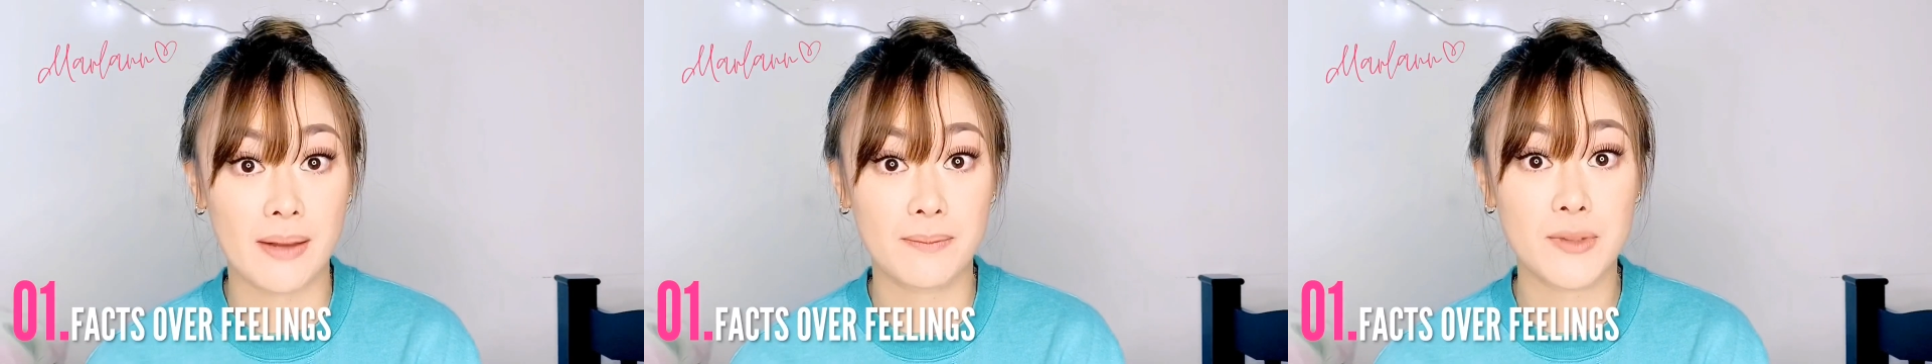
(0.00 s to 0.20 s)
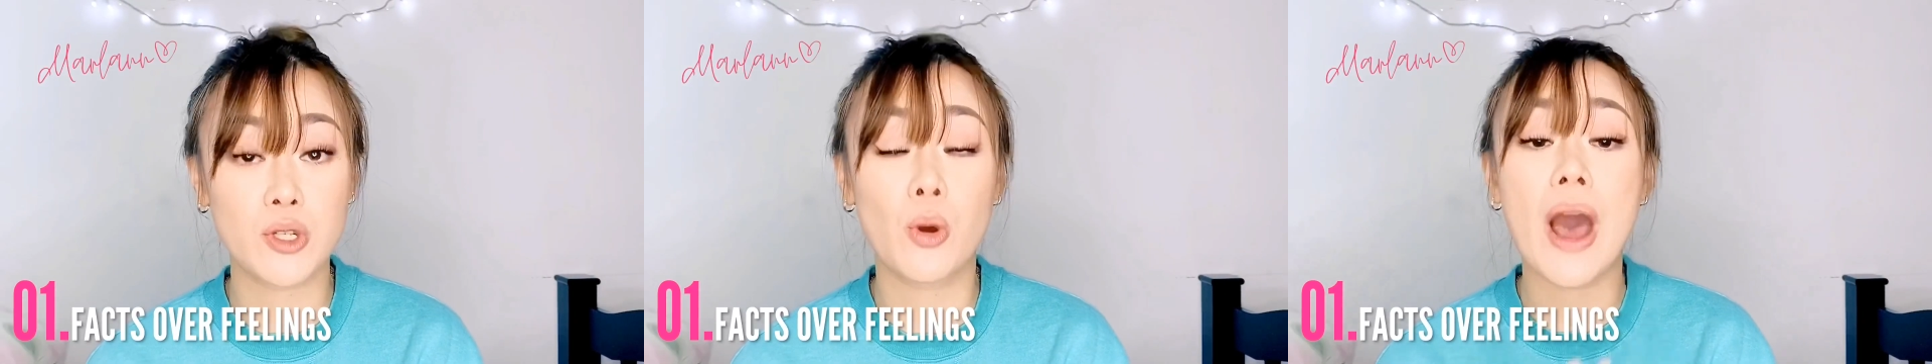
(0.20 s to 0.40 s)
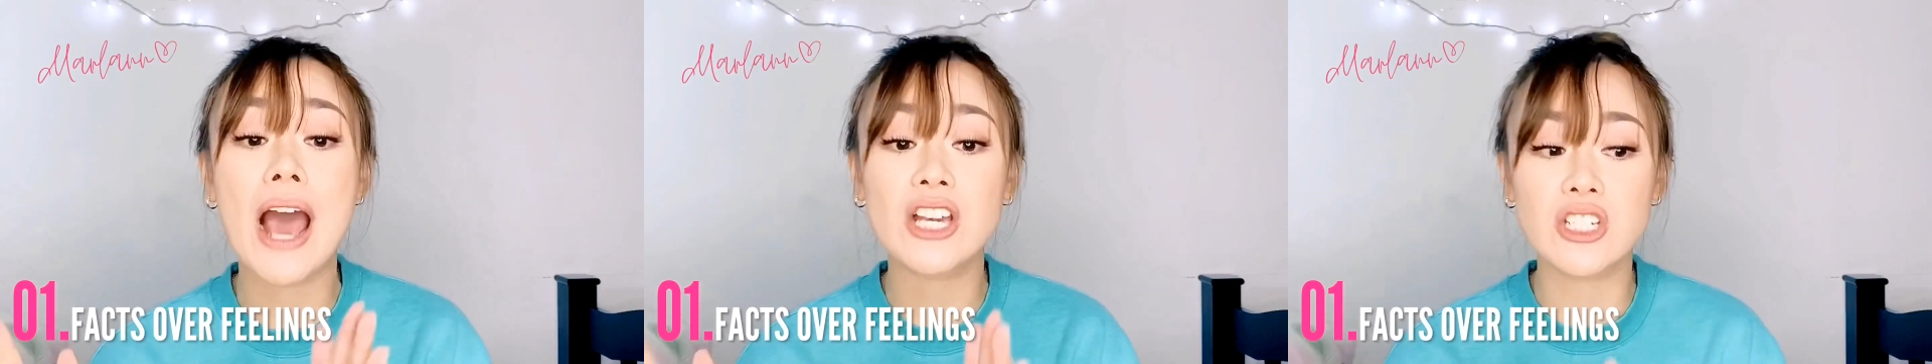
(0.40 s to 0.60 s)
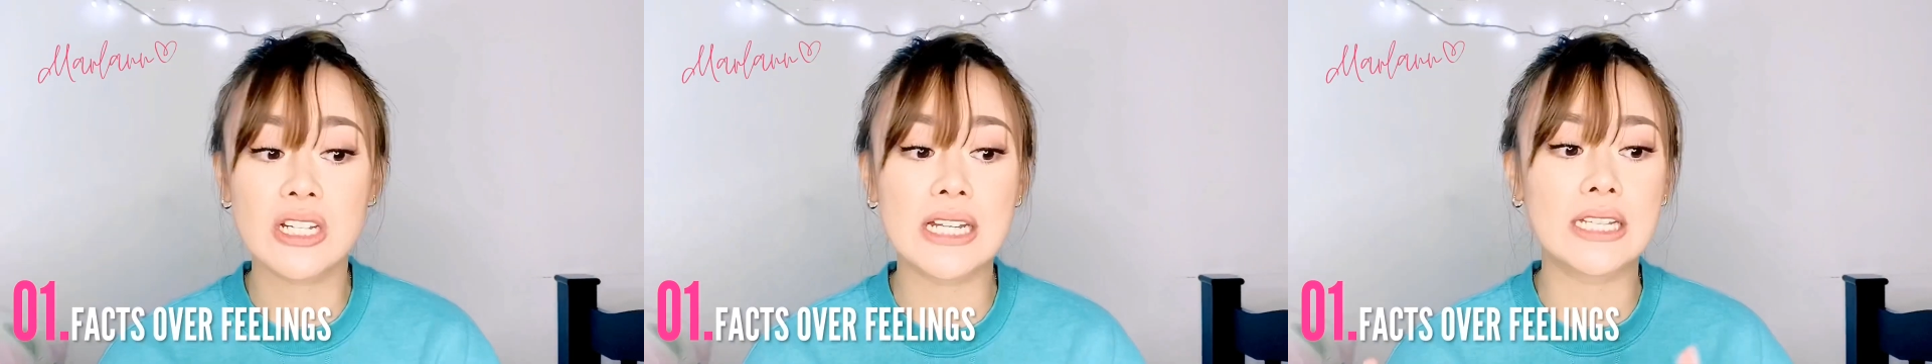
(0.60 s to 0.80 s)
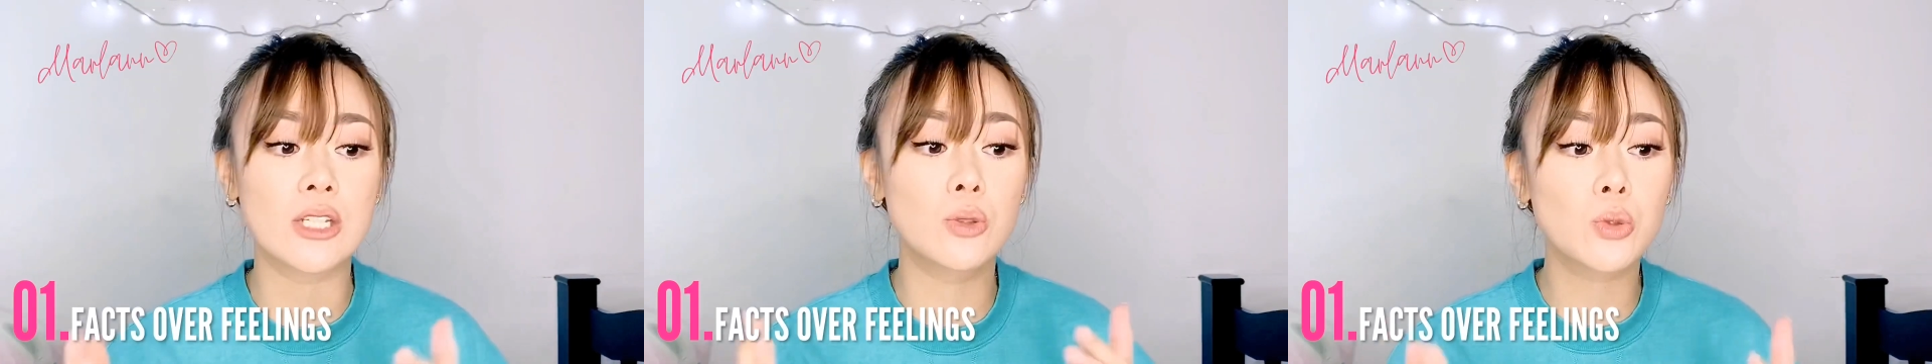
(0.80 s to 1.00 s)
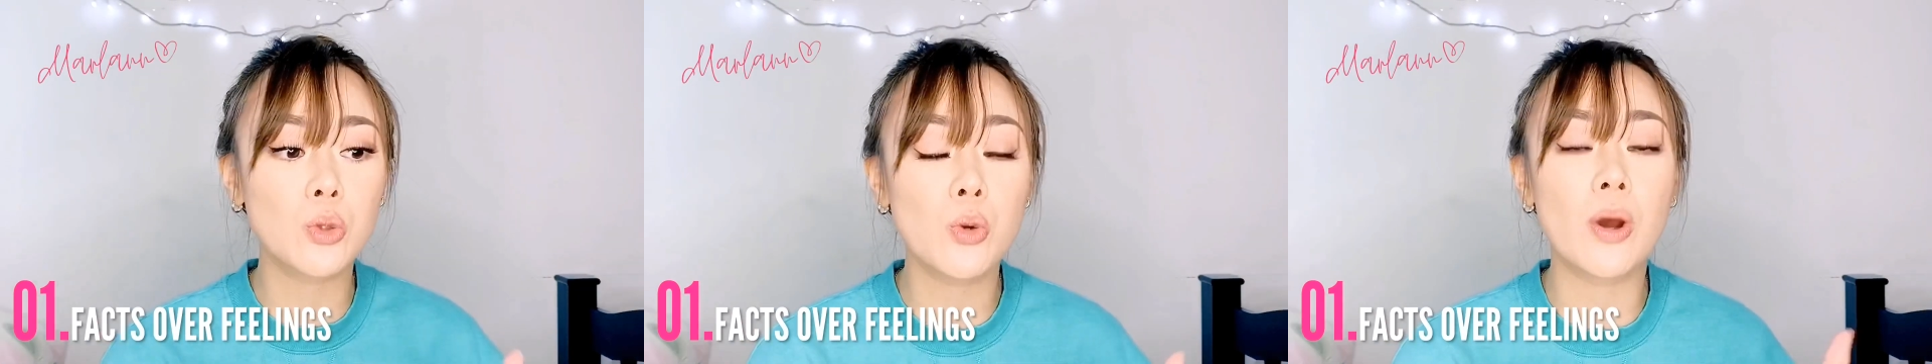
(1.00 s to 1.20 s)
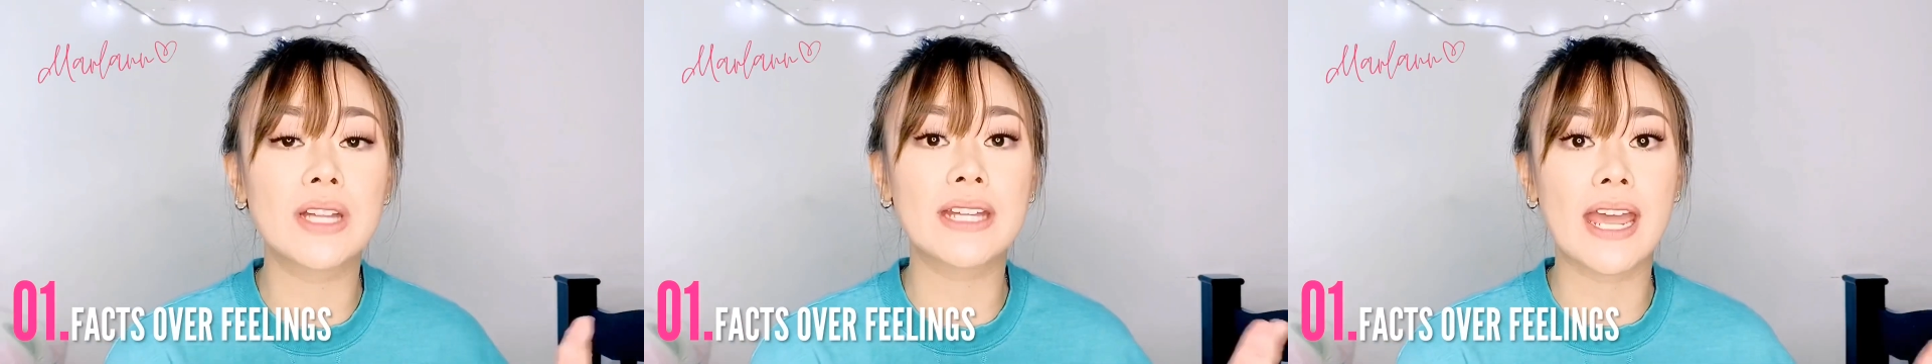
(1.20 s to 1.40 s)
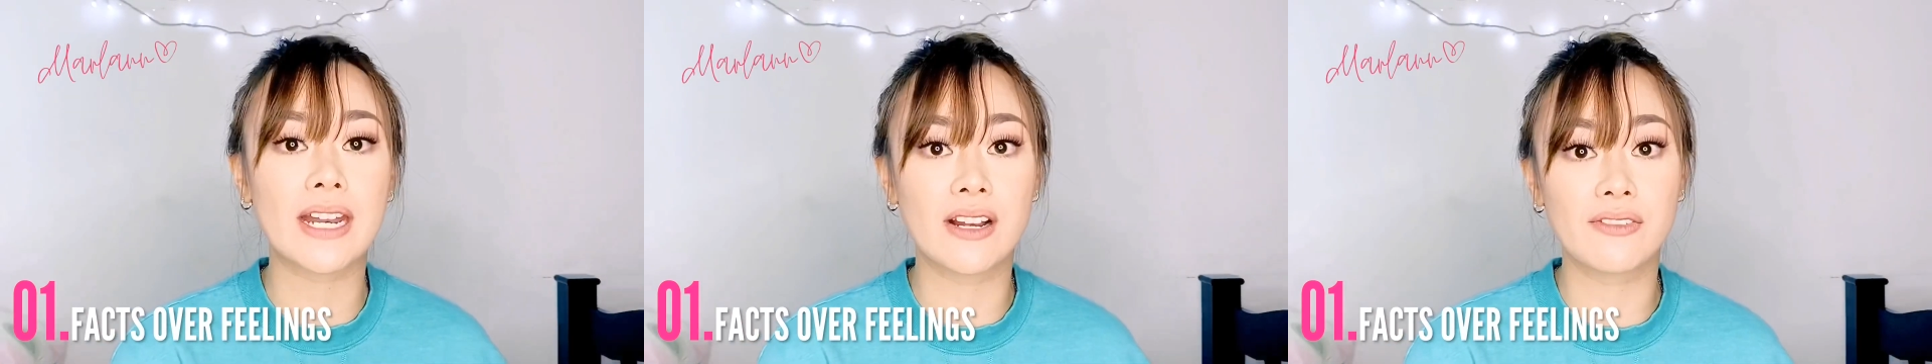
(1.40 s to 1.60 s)
So actually, tinutulungan
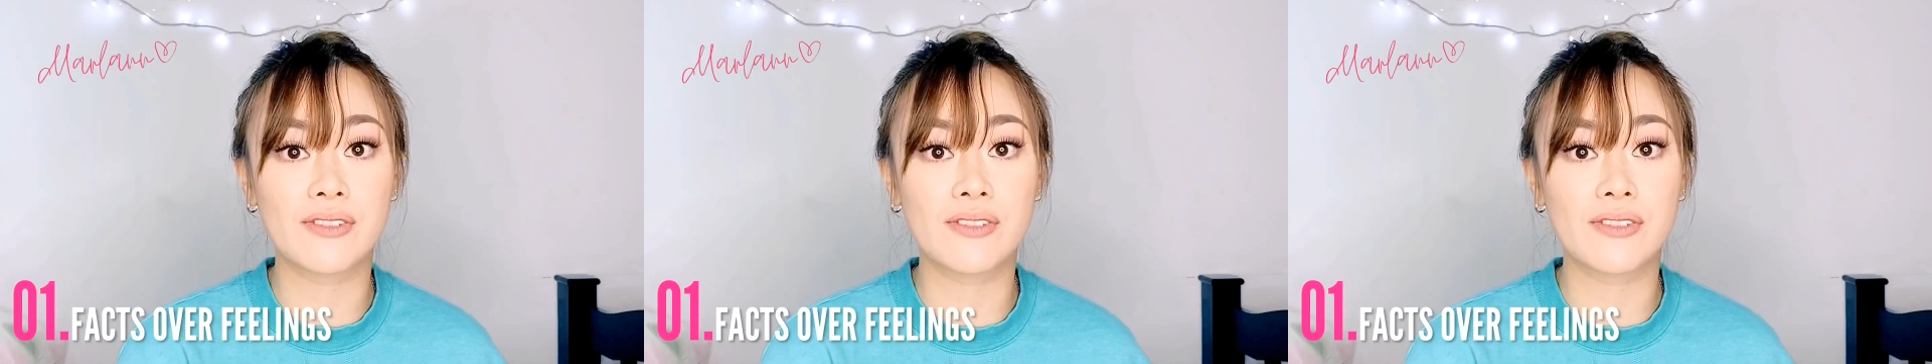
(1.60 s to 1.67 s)
tayo ng